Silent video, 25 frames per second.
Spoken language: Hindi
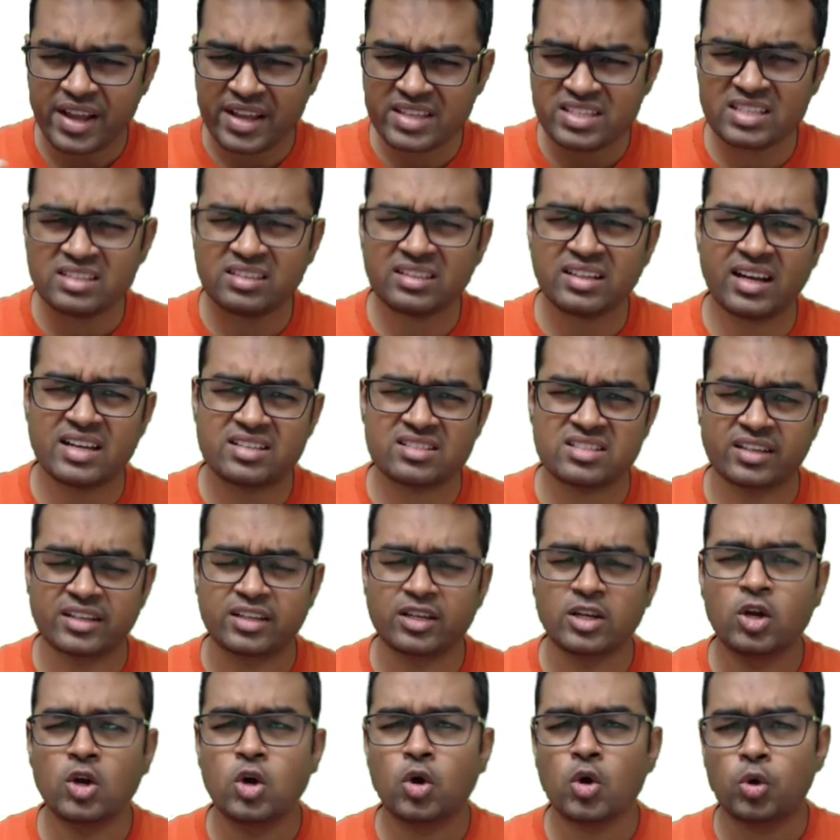इसी तरह से
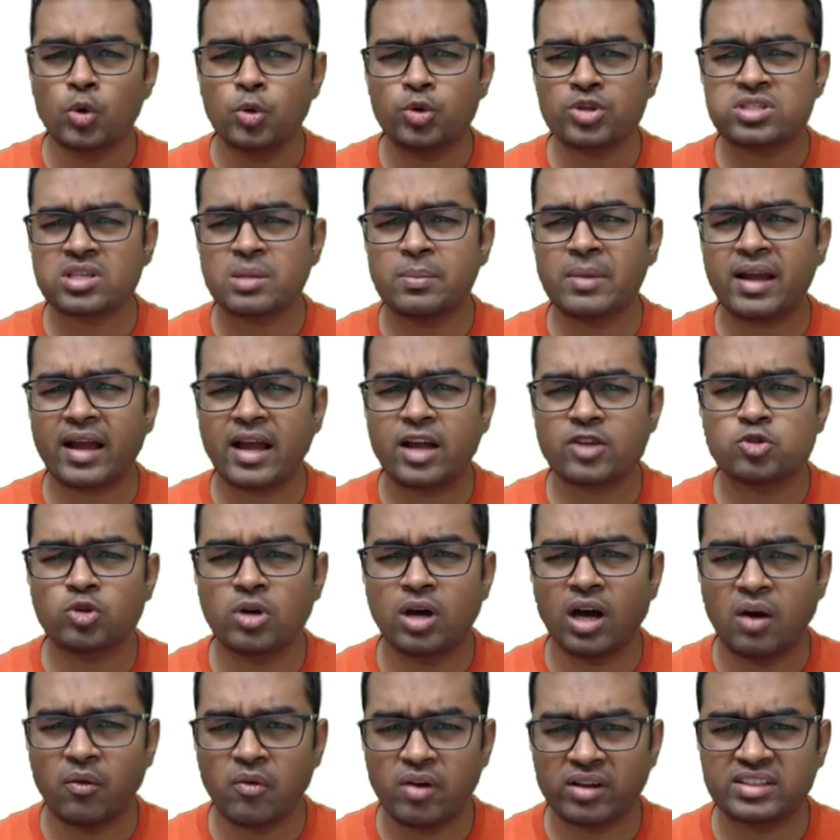उस समय का
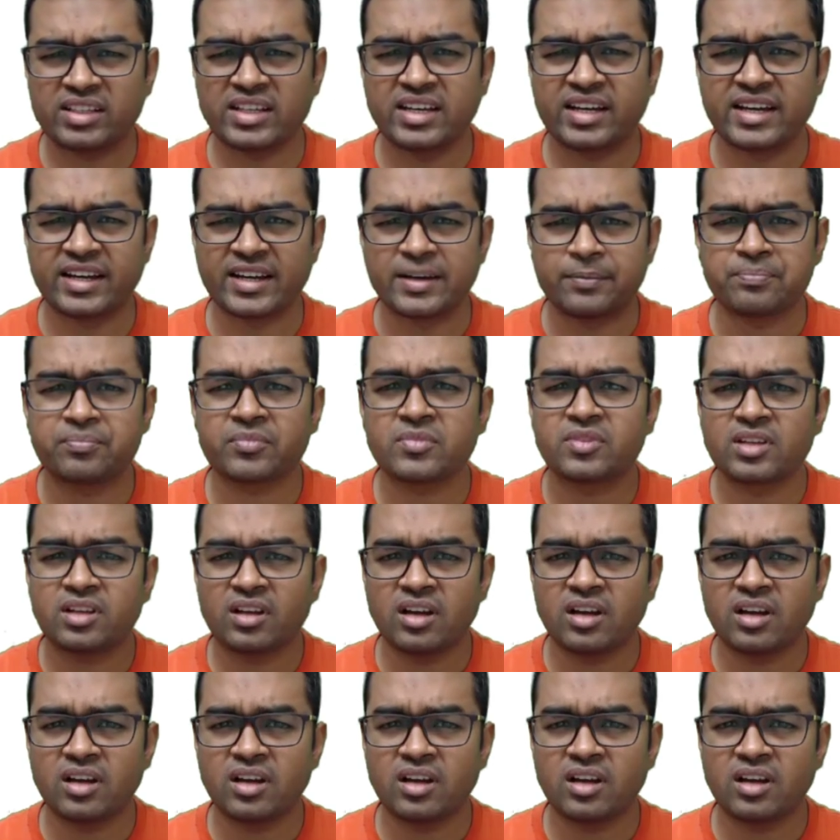जो अवध है